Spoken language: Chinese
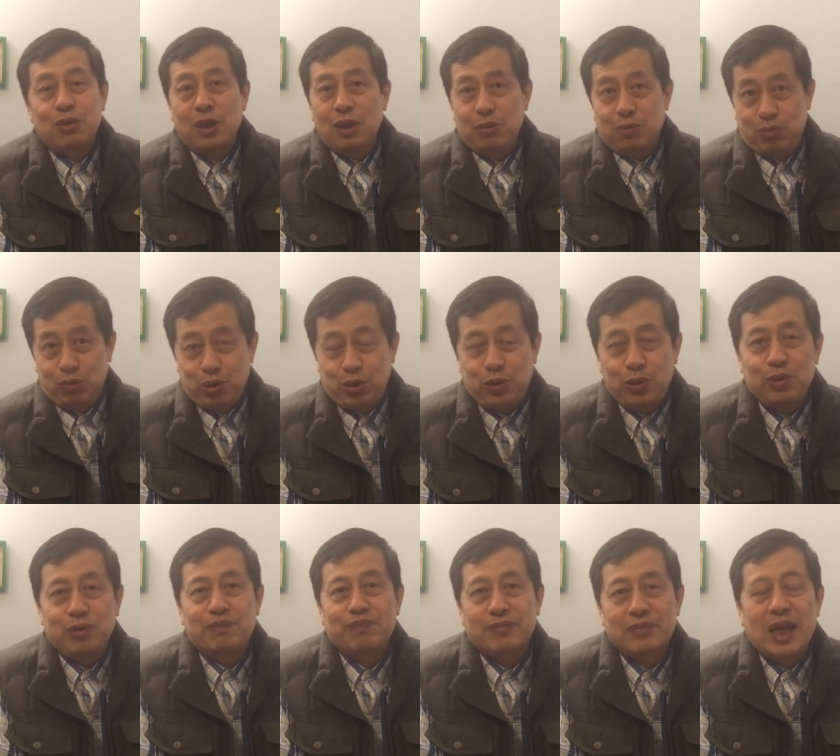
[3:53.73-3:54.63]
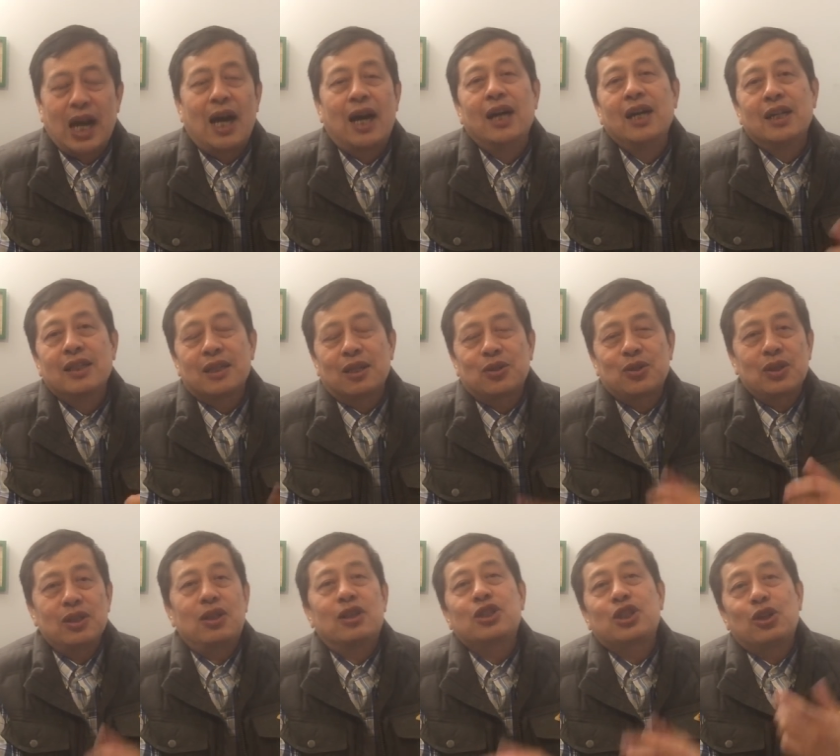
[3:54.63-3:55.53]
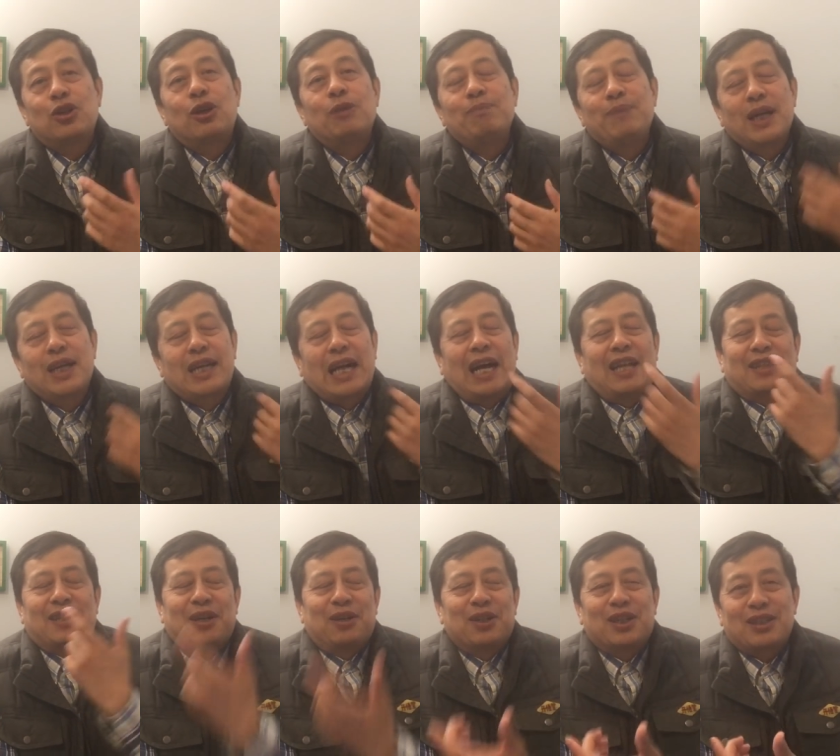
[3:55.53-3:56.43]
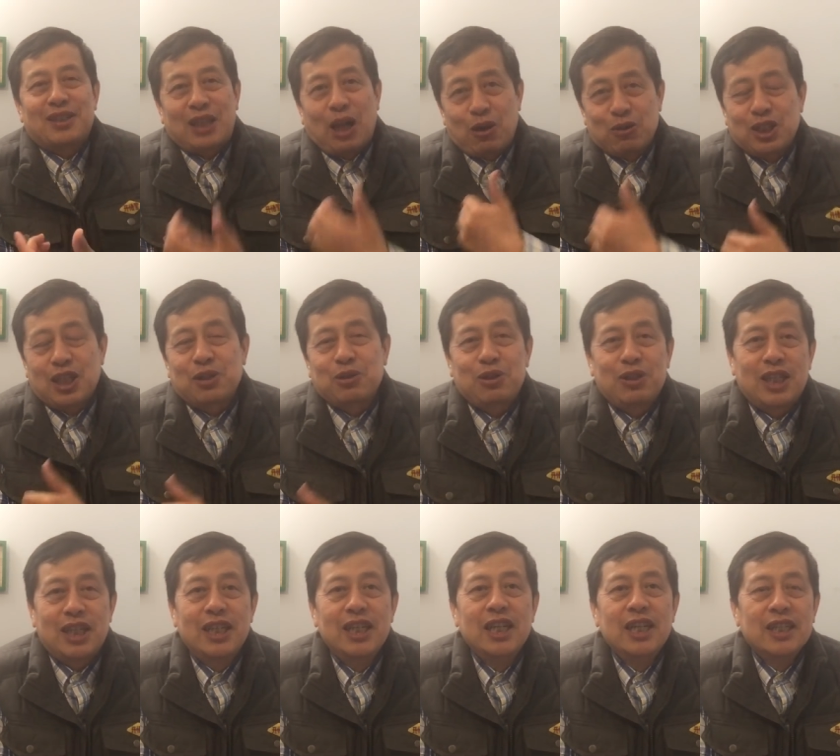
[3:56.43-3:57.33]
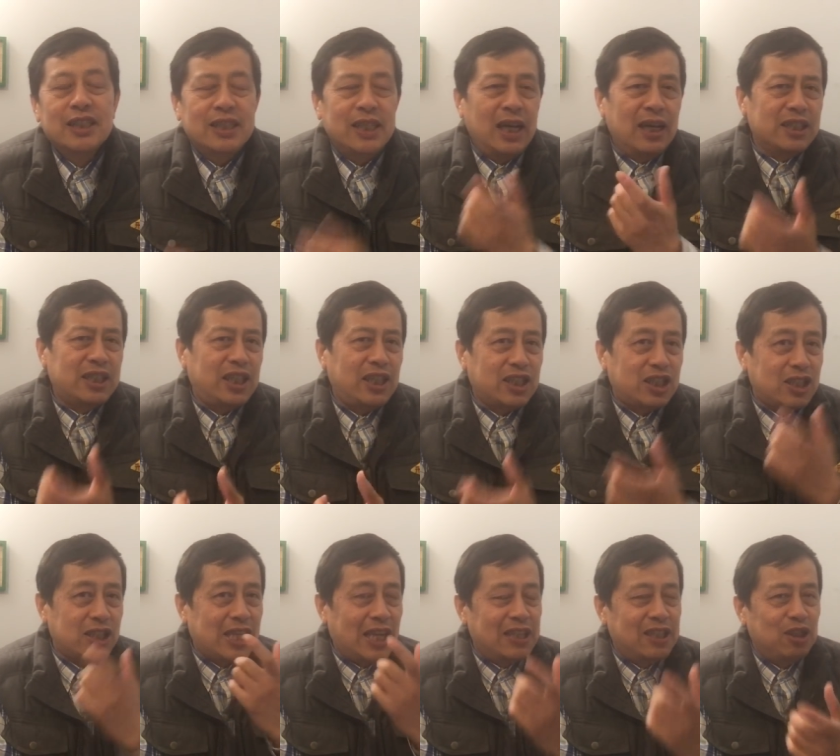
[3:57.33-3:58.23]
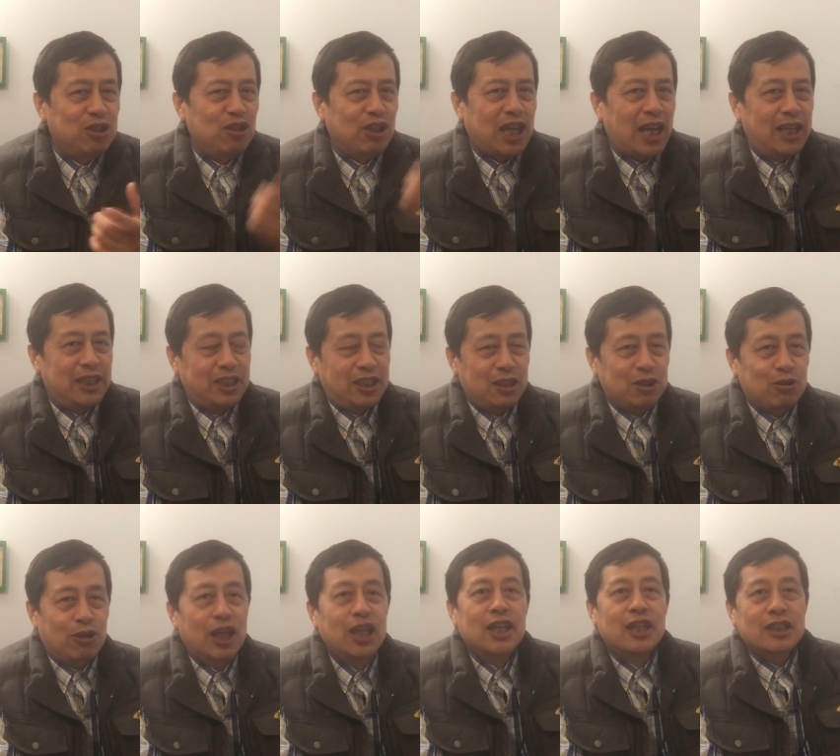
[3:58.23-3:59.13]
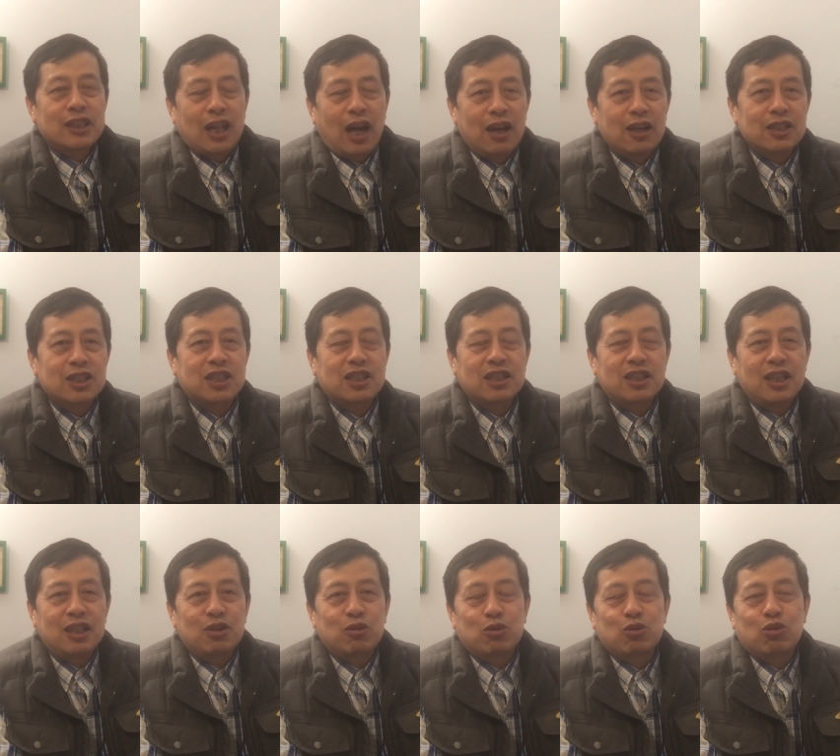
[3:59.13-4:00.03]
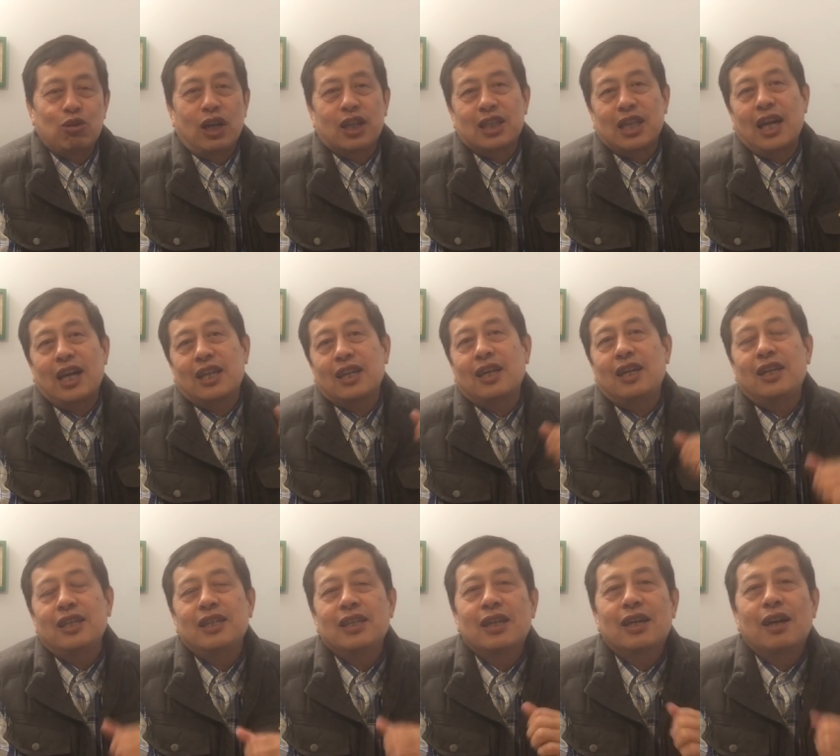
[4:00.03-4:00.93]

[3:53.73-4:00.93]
无据到最后就被赶到了岛上去了。这样解释大家就看清楚当时那种状态的一